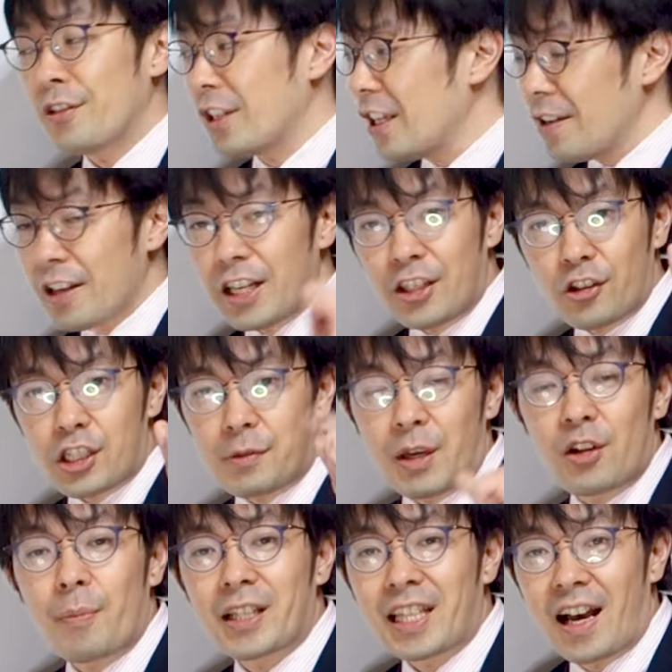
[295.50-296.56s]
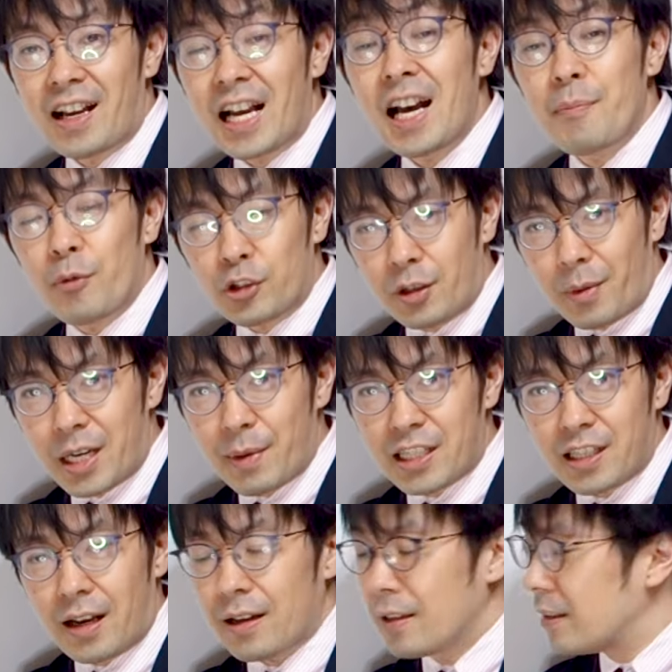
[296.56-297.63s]
うに一つ目のパターンが求まりま
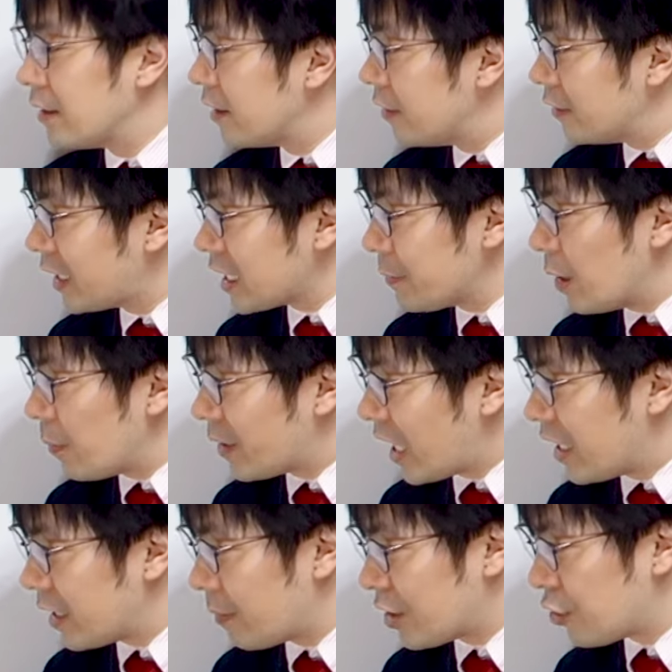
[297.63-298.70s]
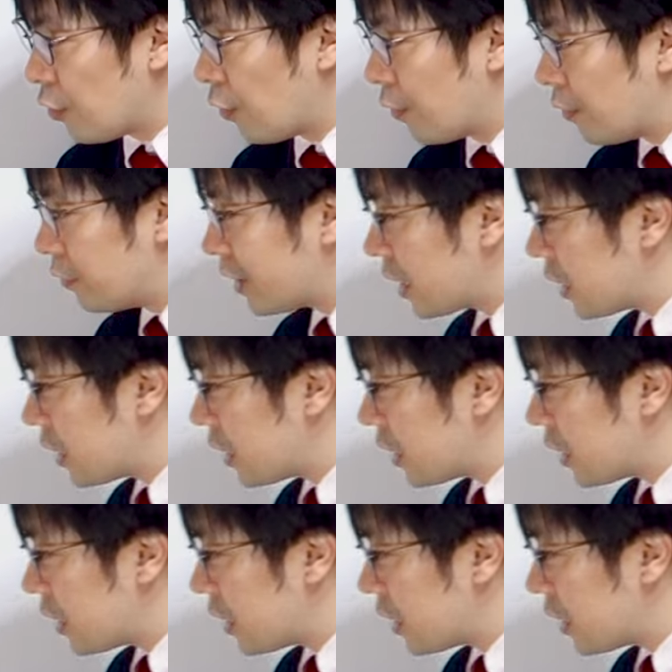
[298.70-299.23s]
した。二つ目のパターン行きましょう。